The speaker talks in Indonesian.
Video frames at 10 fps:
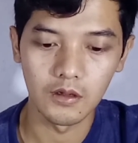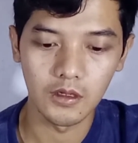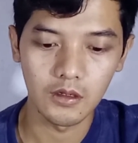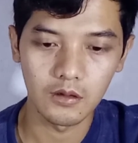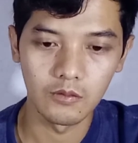
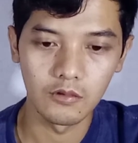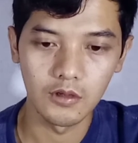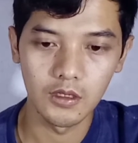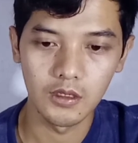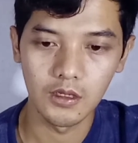Oke,
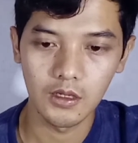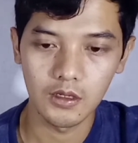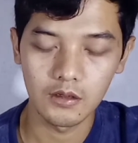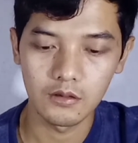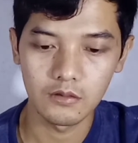
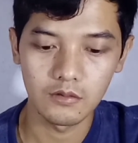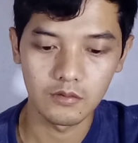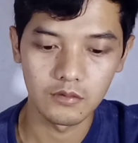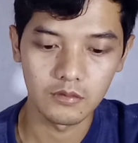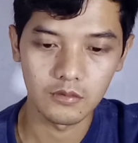kemudian
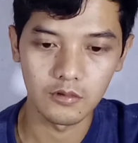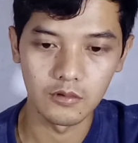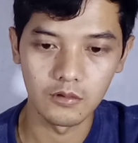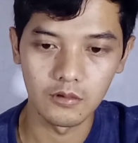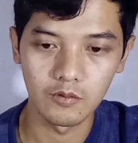
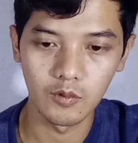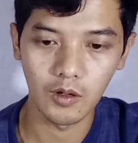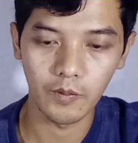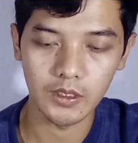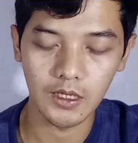tunggu
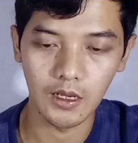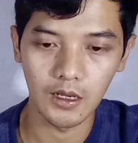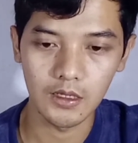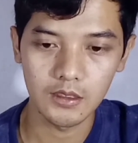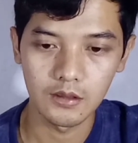beberapa
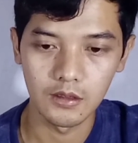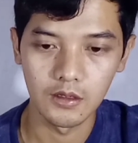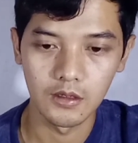saat